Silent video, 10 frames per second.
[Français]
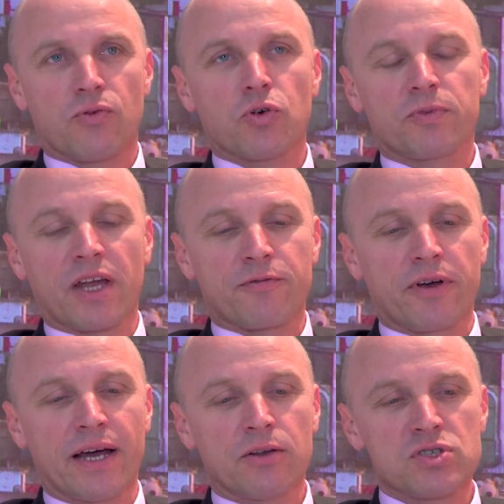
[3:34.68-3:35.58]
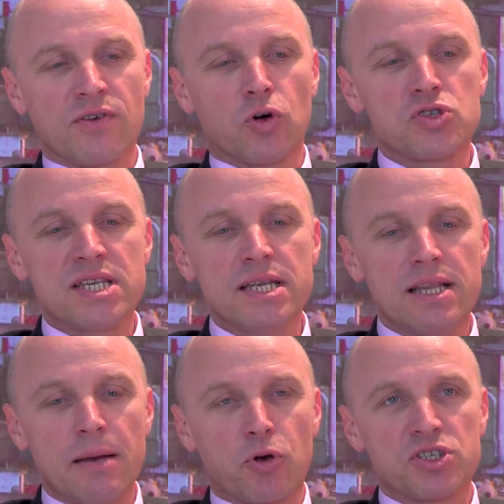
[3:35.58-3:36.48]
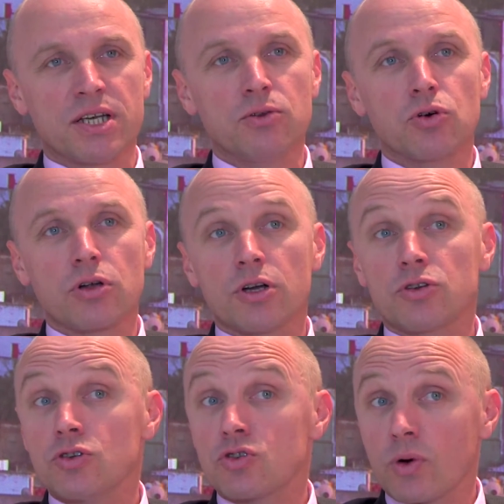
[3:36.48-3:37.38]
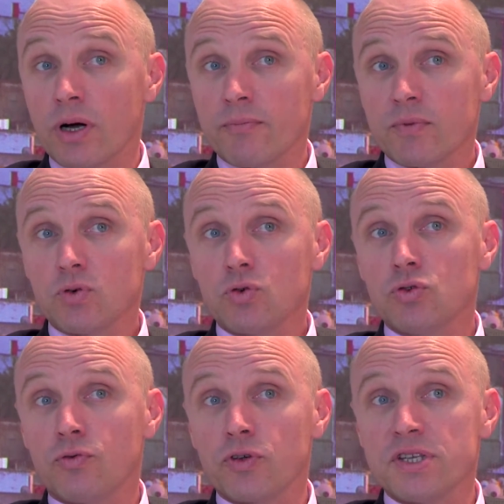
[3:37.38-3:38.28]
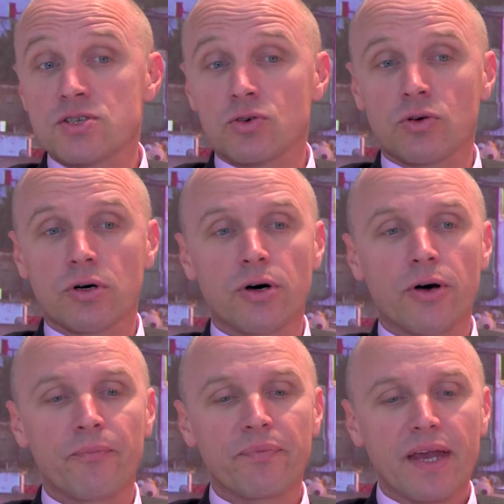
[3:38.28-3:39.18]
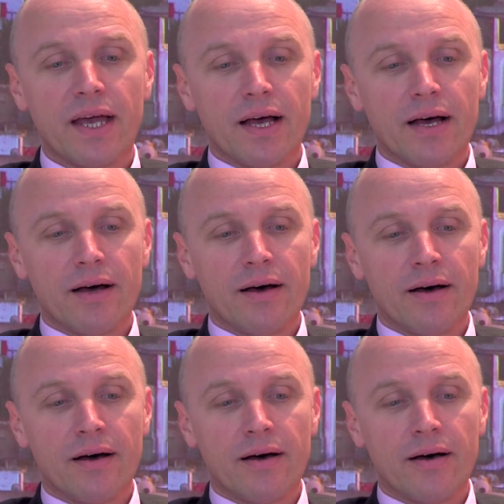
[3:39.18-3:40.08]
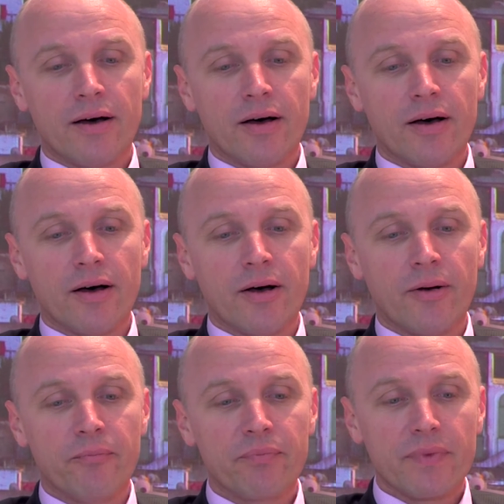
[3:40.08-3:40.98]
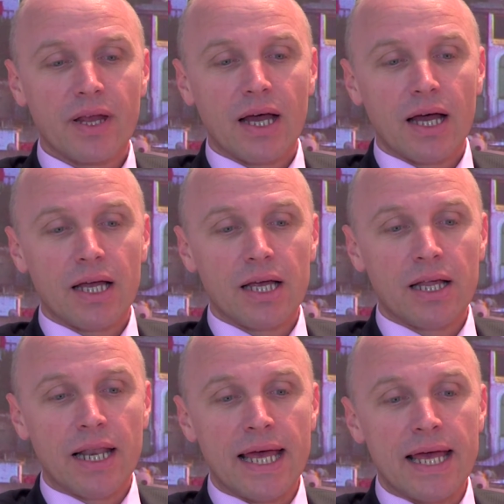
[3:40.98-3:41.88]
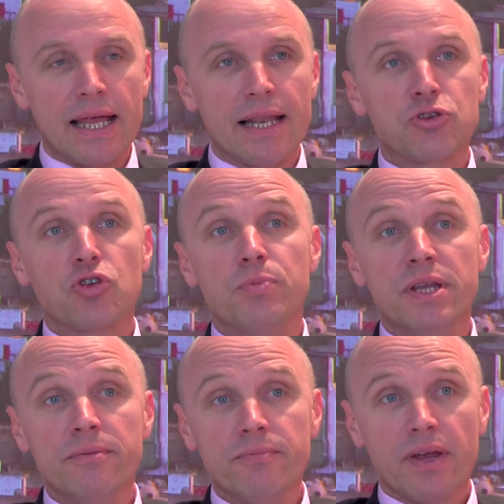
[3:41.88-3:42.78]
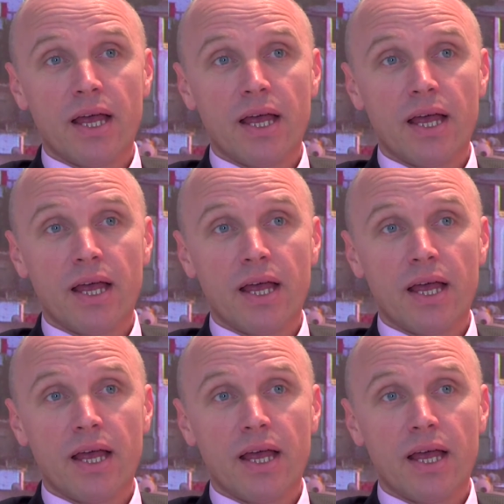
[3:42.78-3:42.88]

avons Tarfaya, nous avons aussi les projets Nour 1, 2, 3, où nous fournissons euh, les, turbines